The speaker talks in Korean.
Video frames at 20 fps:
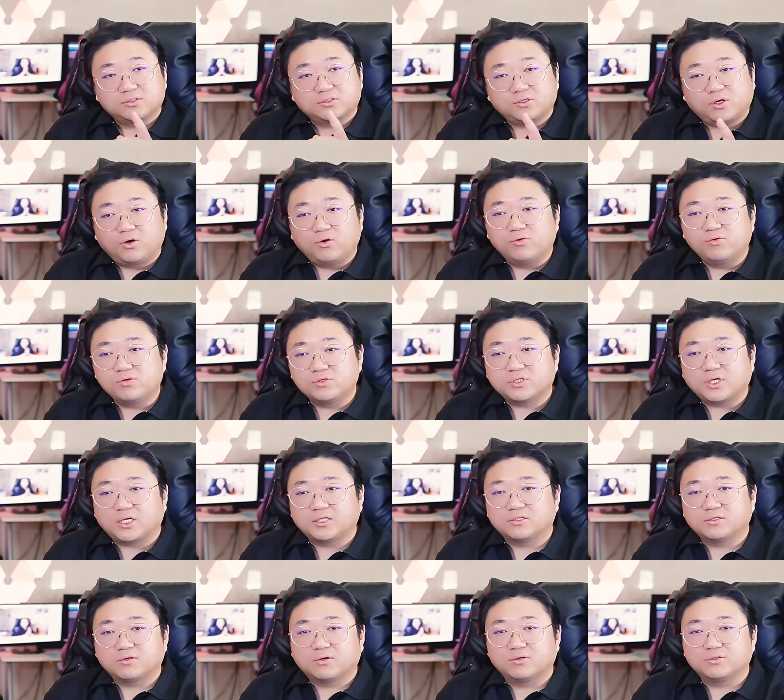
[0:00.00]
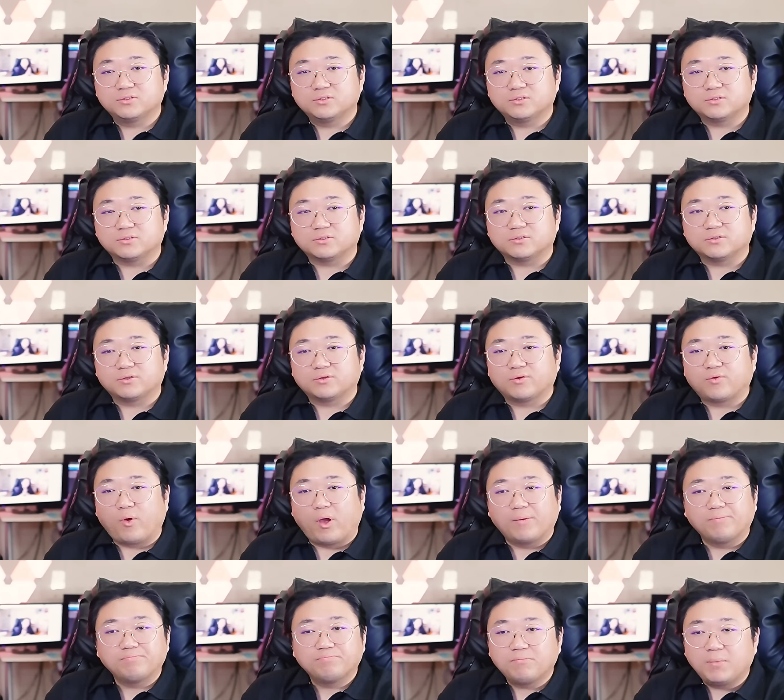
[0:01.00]
서울 사는 거는
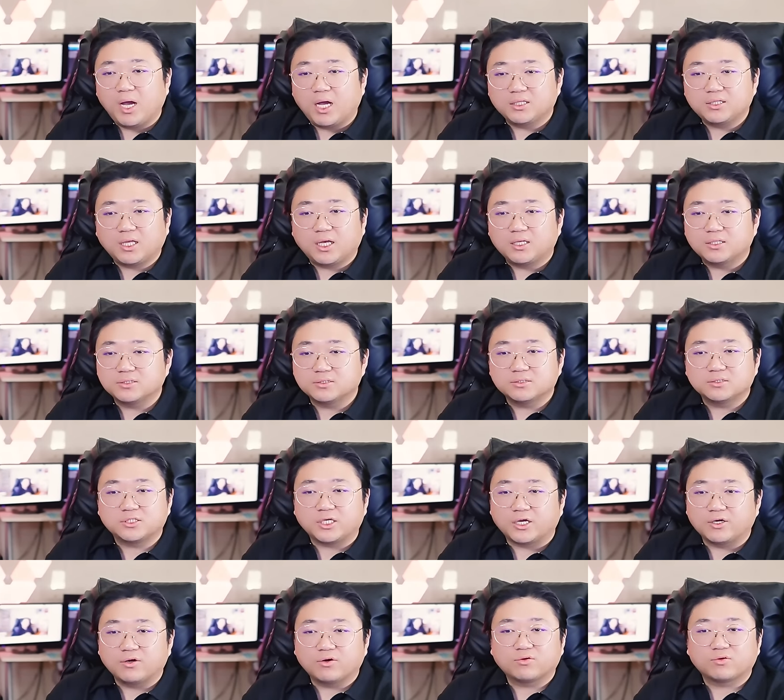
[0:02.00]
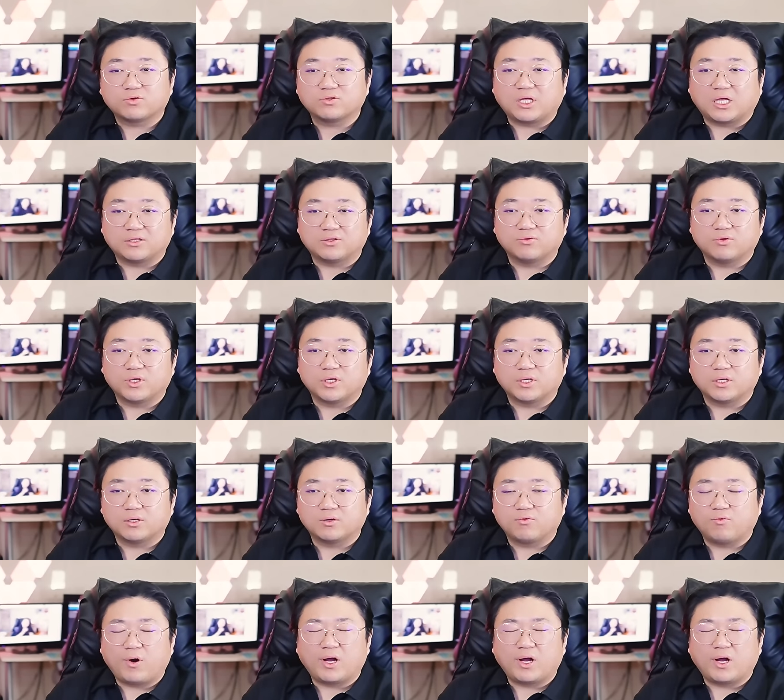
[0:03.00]
웬만한 재력으로는 안 돼.